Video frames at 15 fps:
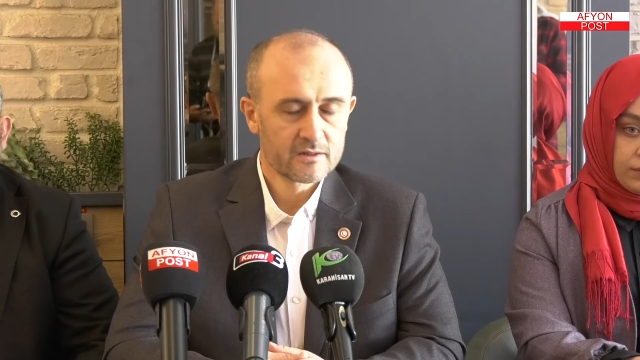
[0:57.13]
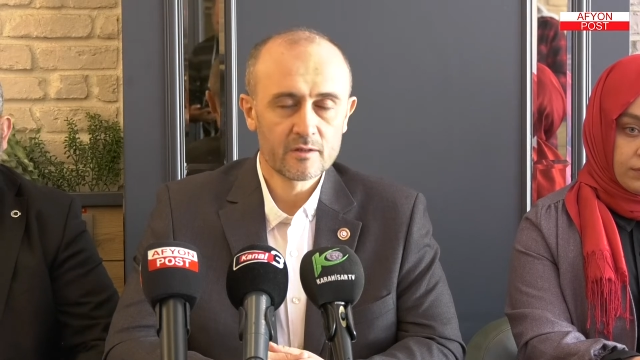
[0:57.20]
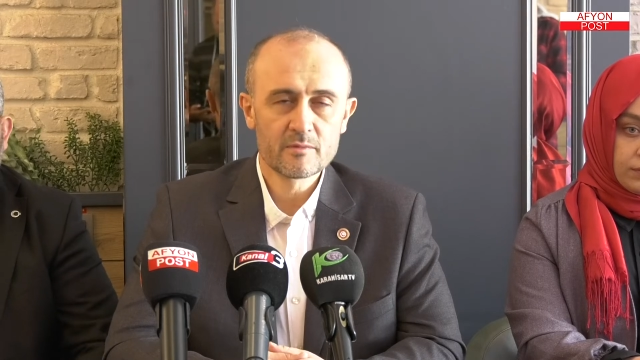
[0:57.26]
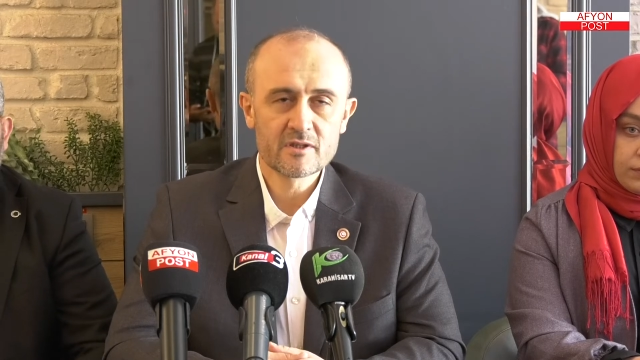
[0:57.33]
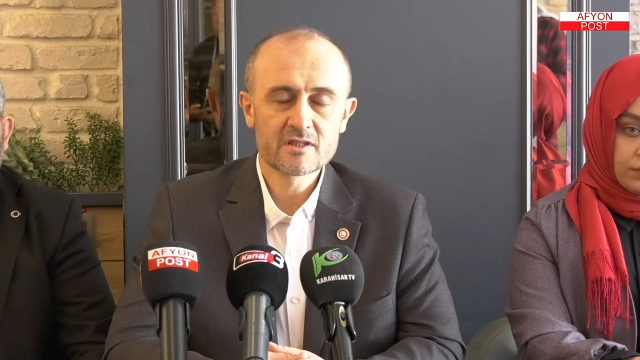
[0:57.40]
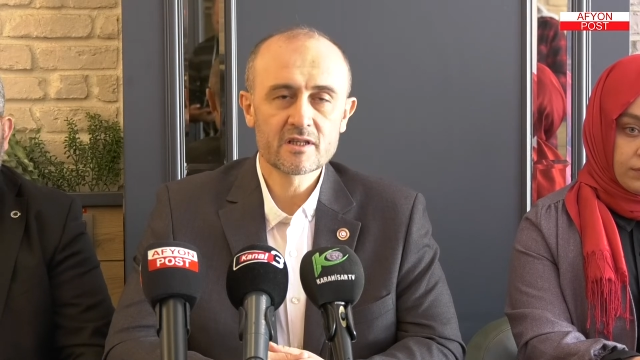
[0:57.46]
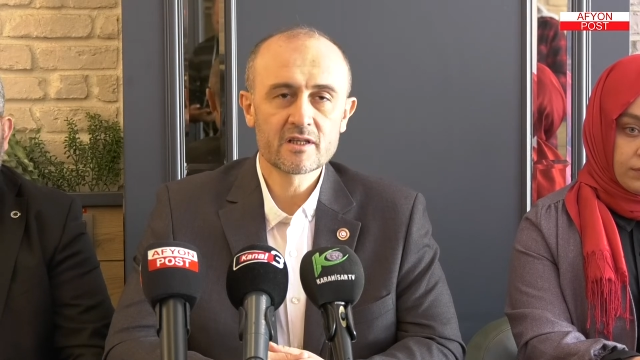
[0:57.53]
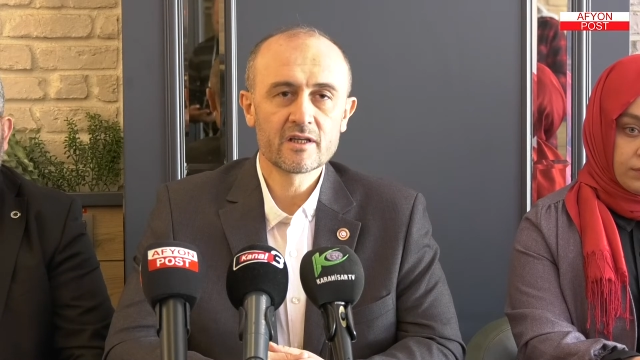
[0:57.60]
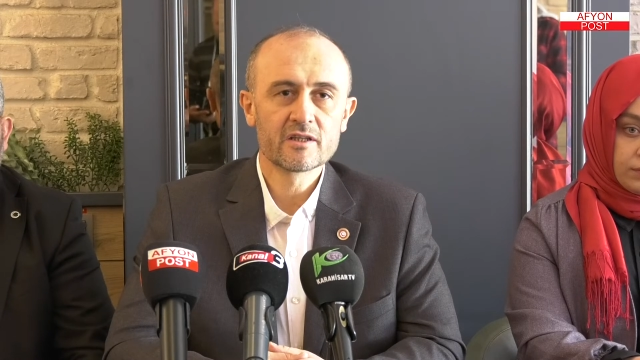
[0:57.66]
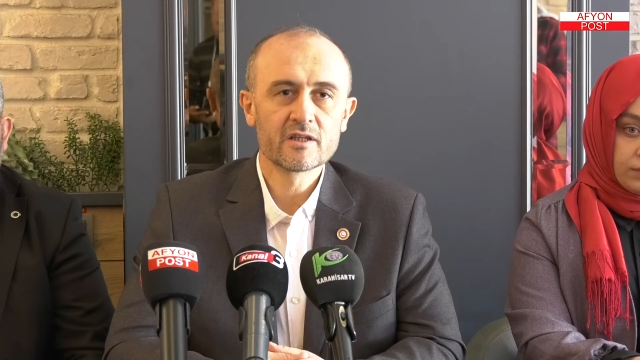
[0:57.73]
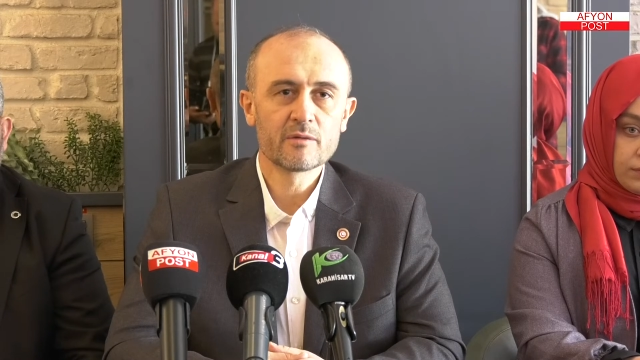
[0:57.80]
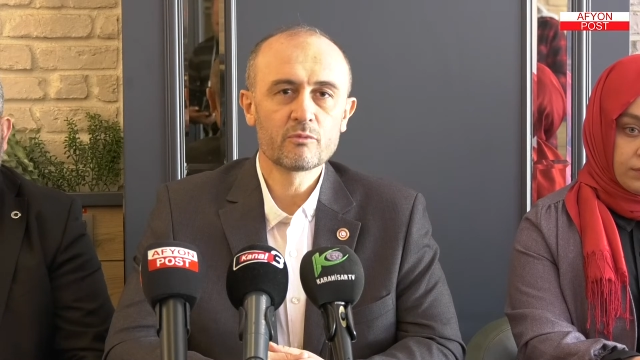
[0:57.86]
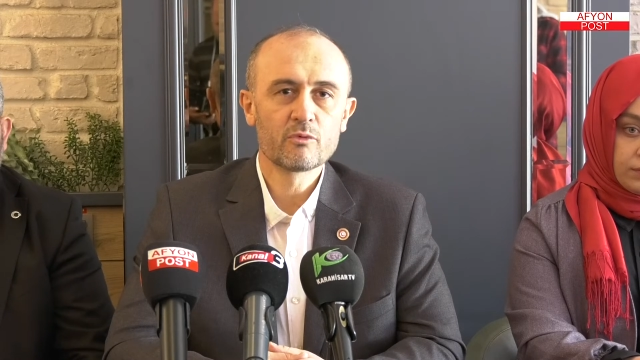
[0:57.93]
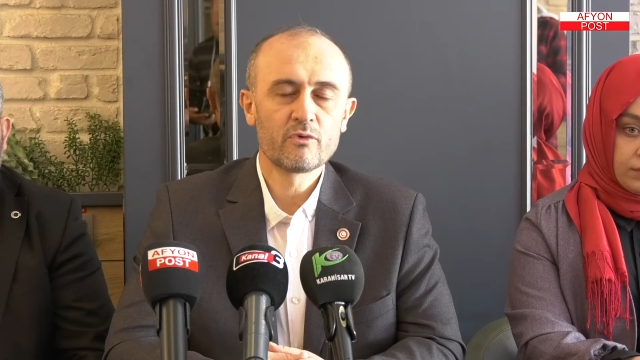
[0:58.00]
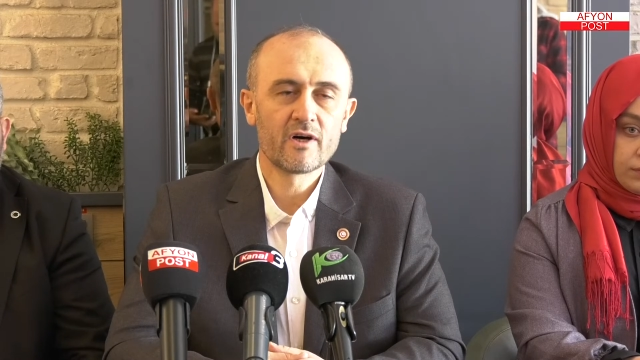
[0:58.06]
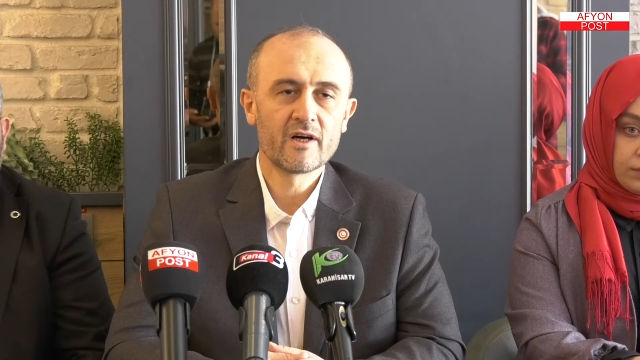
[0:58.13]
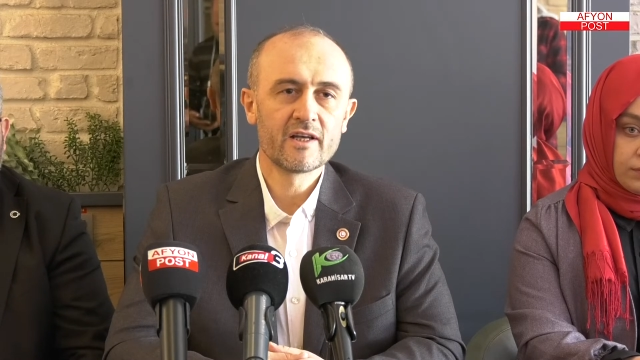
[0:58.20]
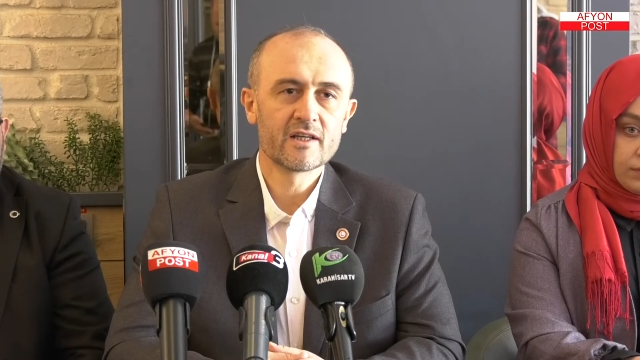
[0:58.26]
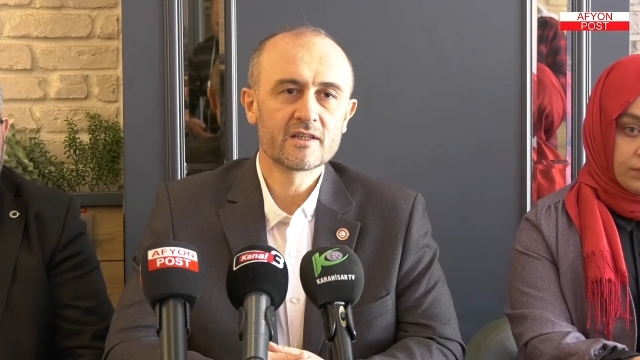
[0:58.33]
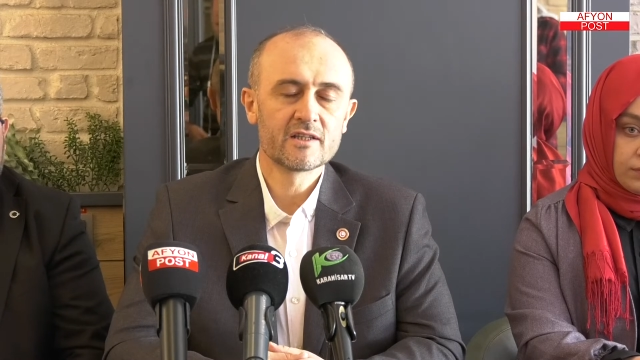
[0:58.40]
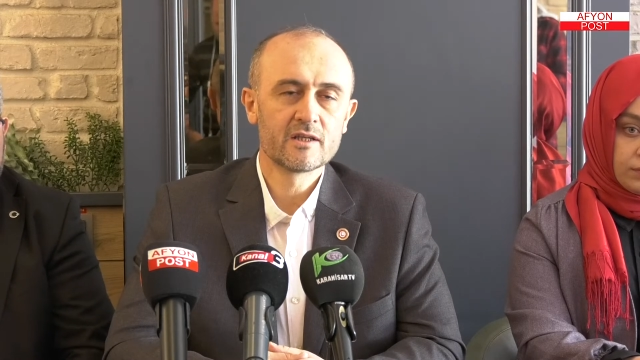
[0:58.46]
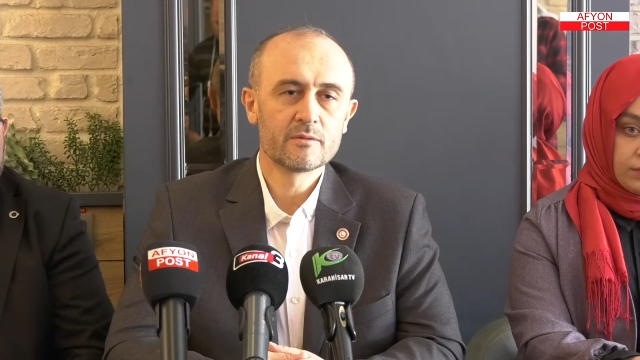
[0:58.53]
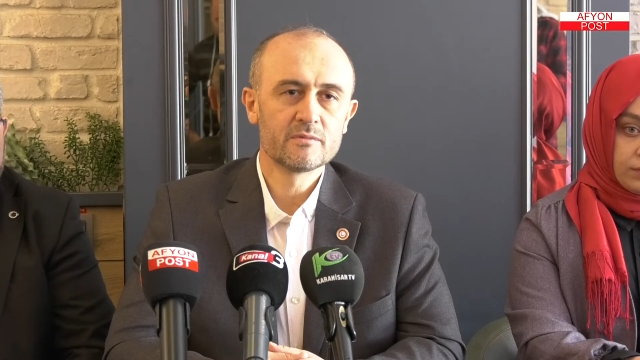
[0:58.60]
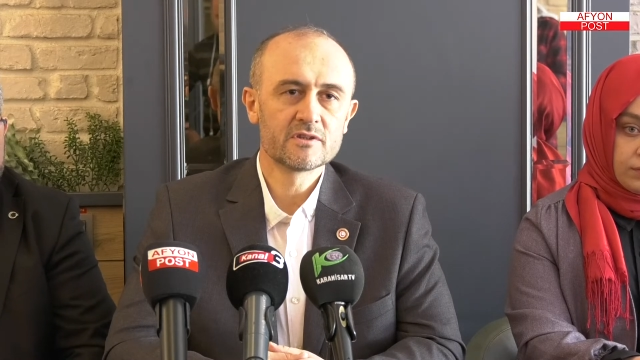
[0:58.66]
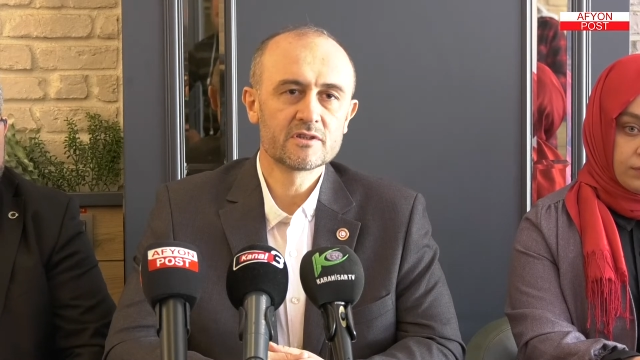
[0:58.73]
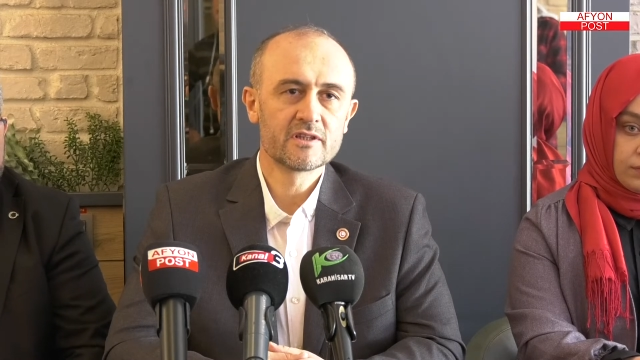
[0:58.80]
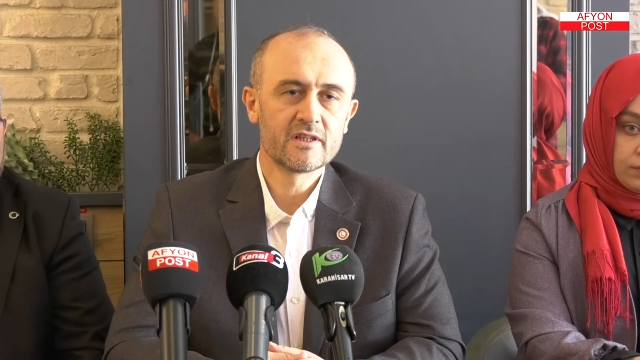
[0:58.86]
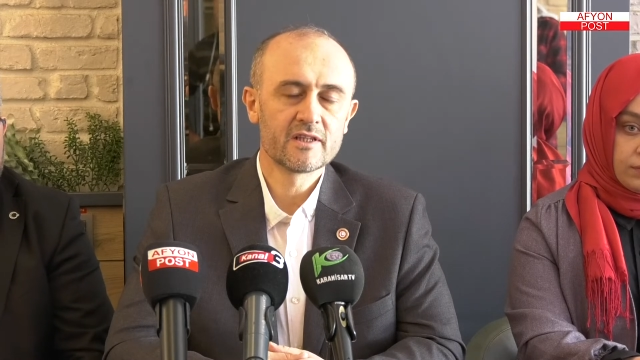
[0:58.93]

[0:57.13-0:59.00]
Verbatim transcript: Ramazan ayında bu faaliyetlerimiz